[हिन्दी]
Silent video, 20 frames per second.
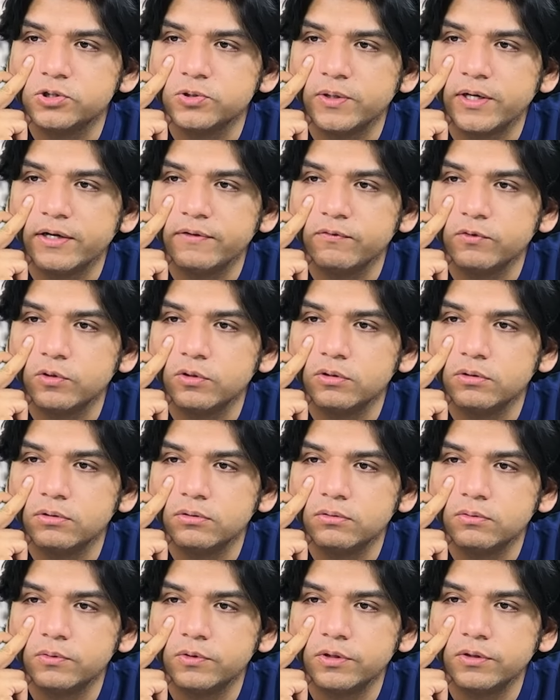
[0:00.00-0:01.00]
जो है वो
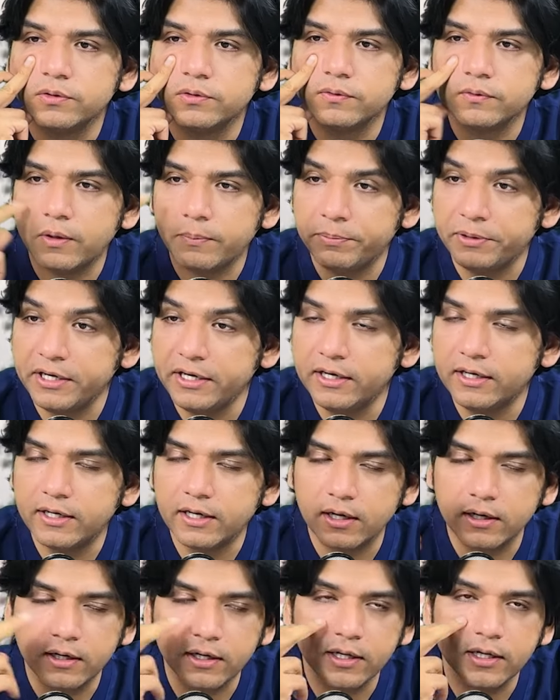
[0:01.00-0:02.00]
उन ब्रीड कर रहे